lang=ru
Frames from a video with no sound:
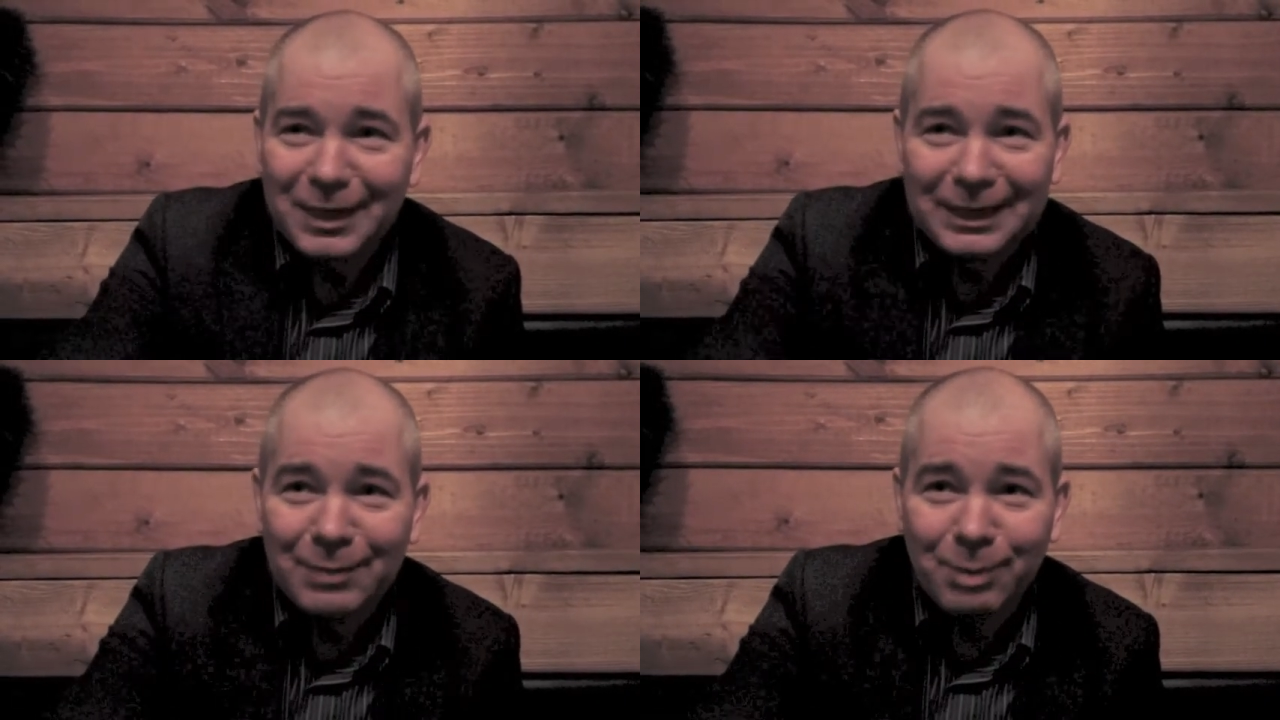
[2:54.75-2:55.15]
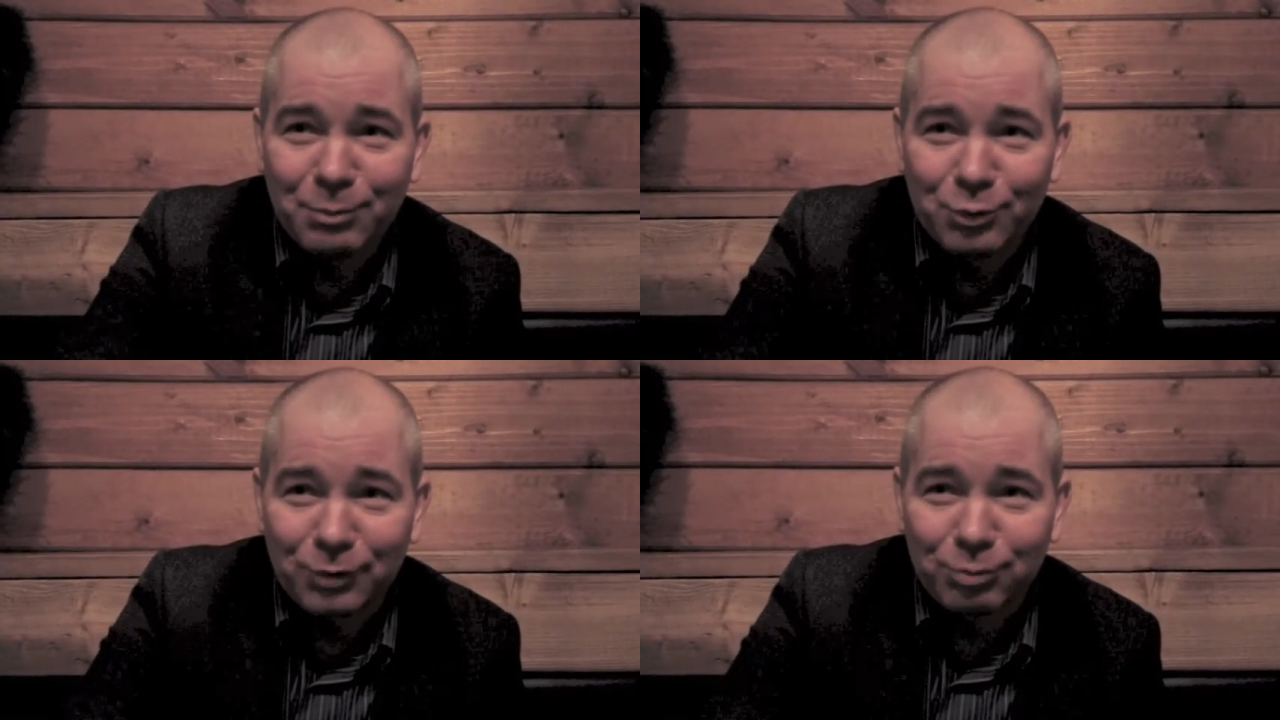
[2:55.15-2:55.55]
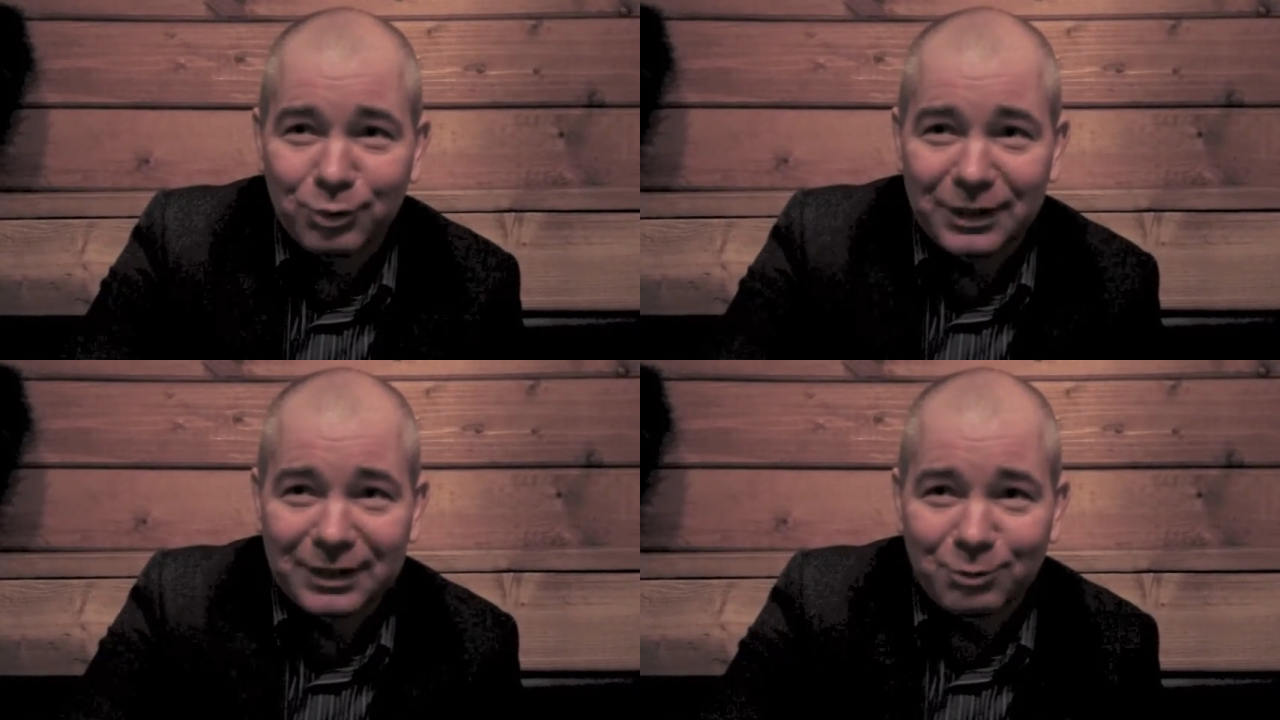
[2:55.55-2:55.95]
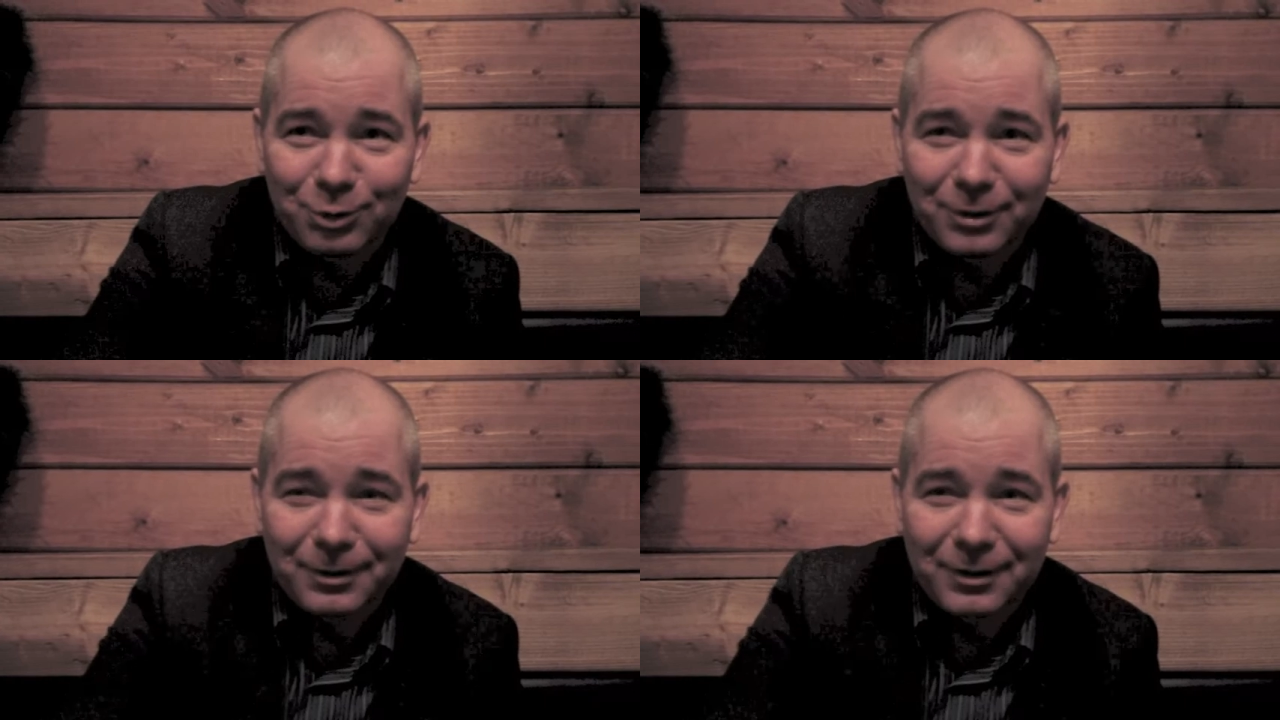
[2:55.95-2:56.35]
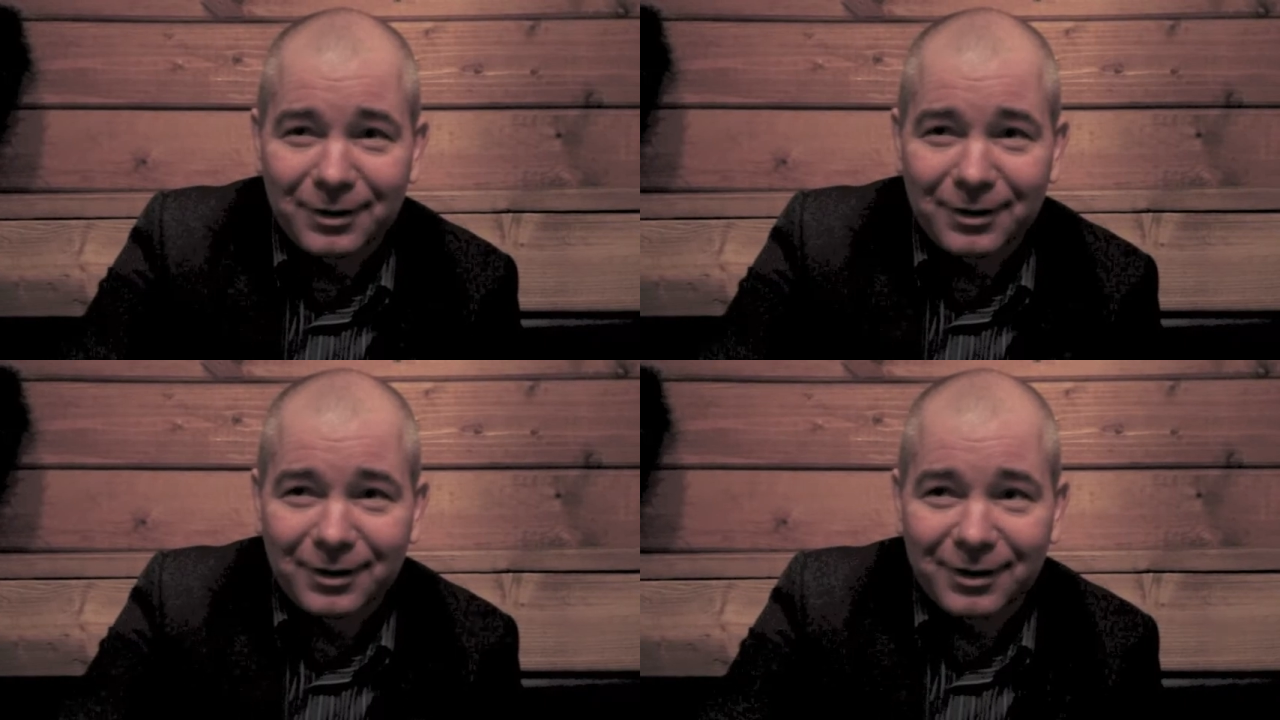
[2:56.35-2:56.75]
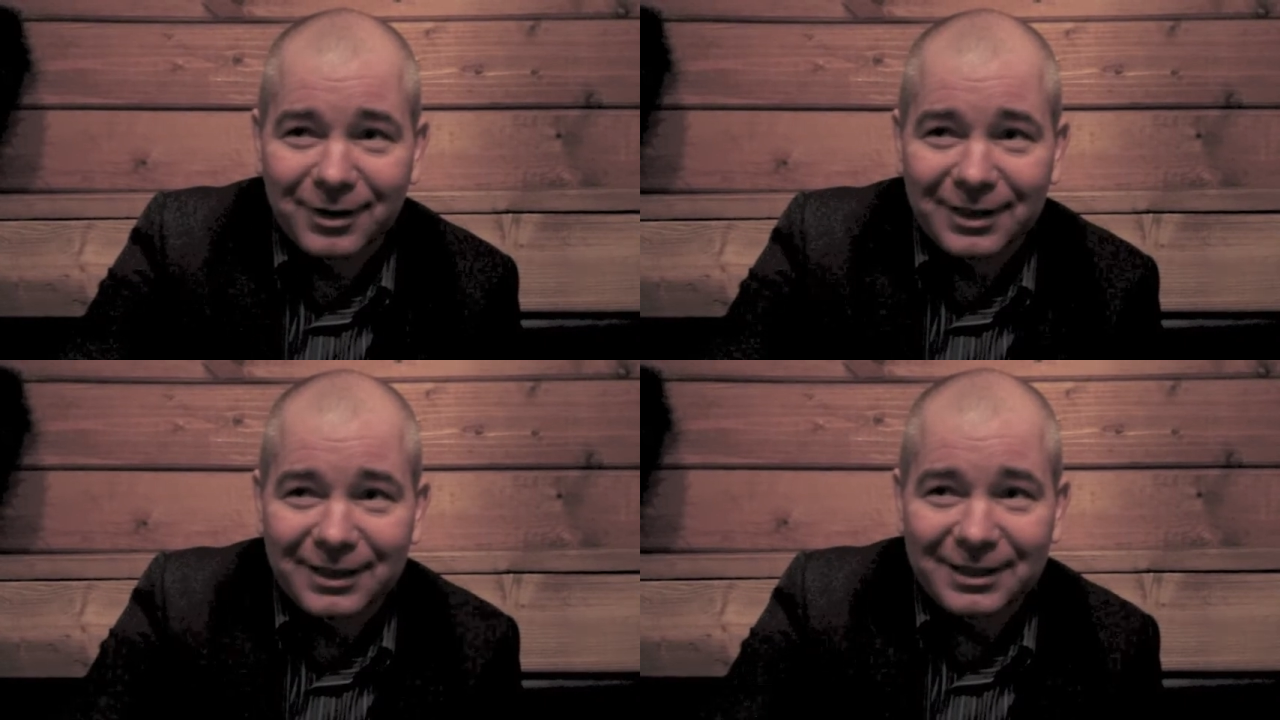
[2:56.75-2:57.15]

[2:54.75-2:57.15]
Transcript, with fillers: Не поперло. Более того, э,